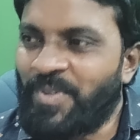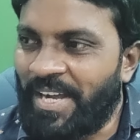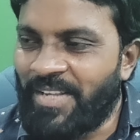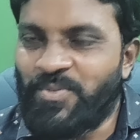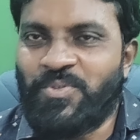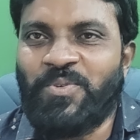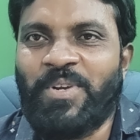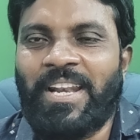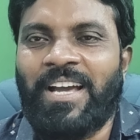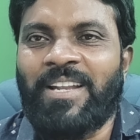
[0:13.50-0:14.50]
సో ఆ
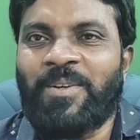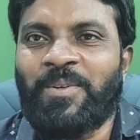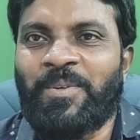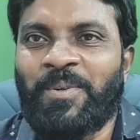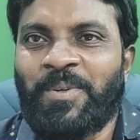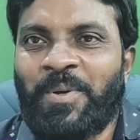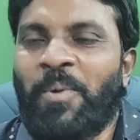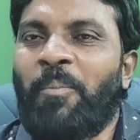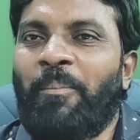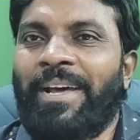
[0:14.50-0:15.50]
జూన్ నాలుగు
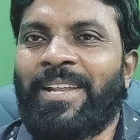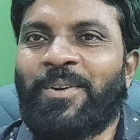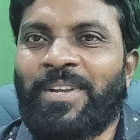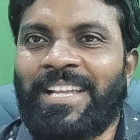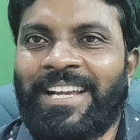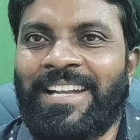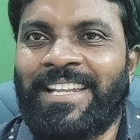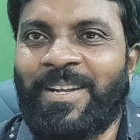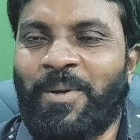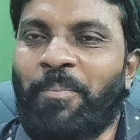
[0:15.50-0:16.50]
మరికొన్ని
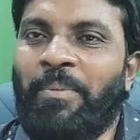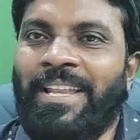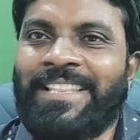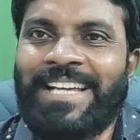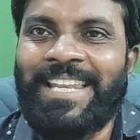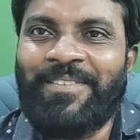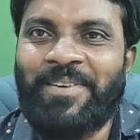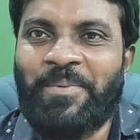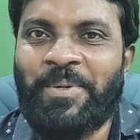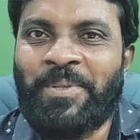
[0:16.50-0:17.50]
గంటల్లో ఫలితాన్ని
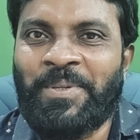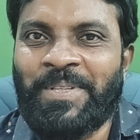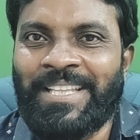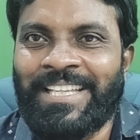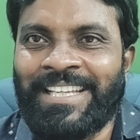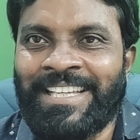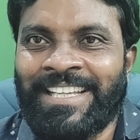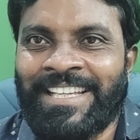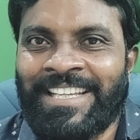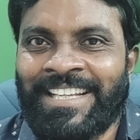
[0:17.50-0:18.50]
ఇవ్వబోతుంది
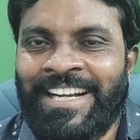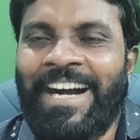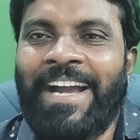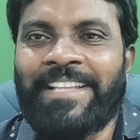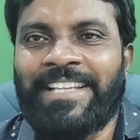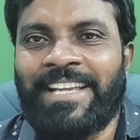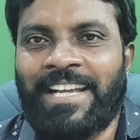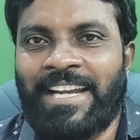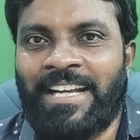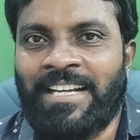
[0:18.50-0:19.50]
అయితే
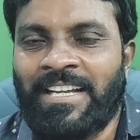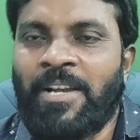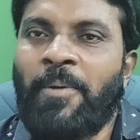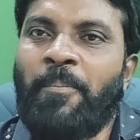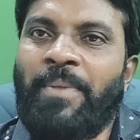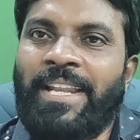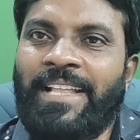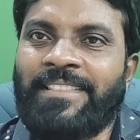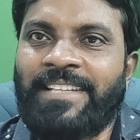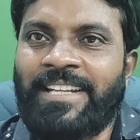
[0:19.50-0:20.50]
ఇక్కడ మీరు
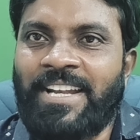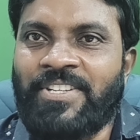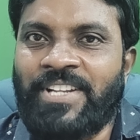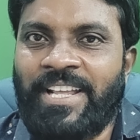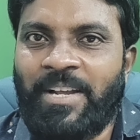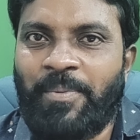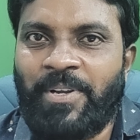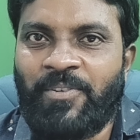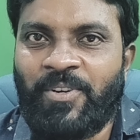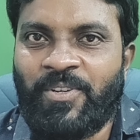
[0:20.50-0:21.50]
ఎంత టెన్షన్ అయినా
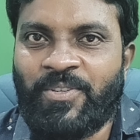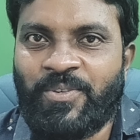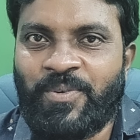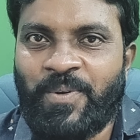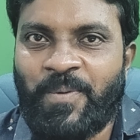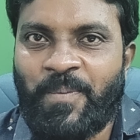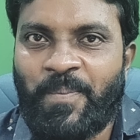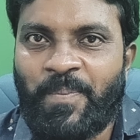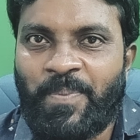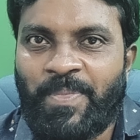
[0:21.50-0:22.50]
పడి ఉండవచ్చు
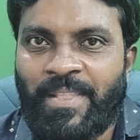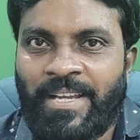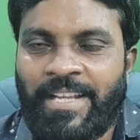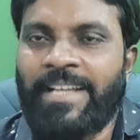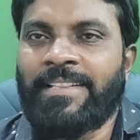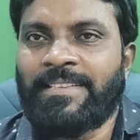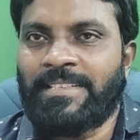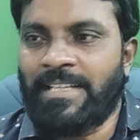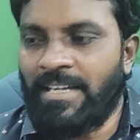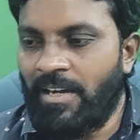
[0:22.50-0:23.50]

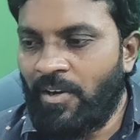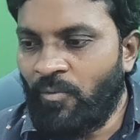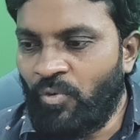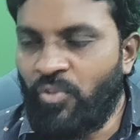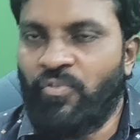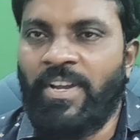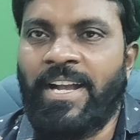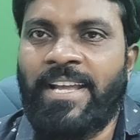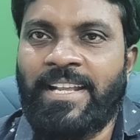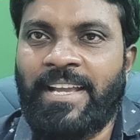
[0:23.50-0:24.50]
ఎంత
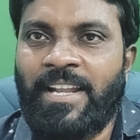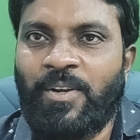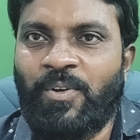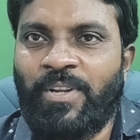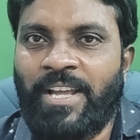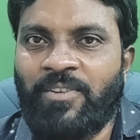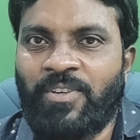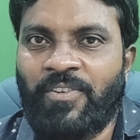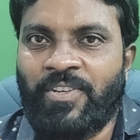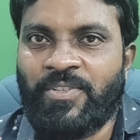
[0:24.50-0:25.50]
ఉద్వేగానికైనా గురి అయి
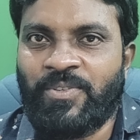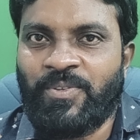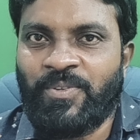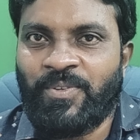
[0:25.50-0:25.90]
ఉండవచ్చు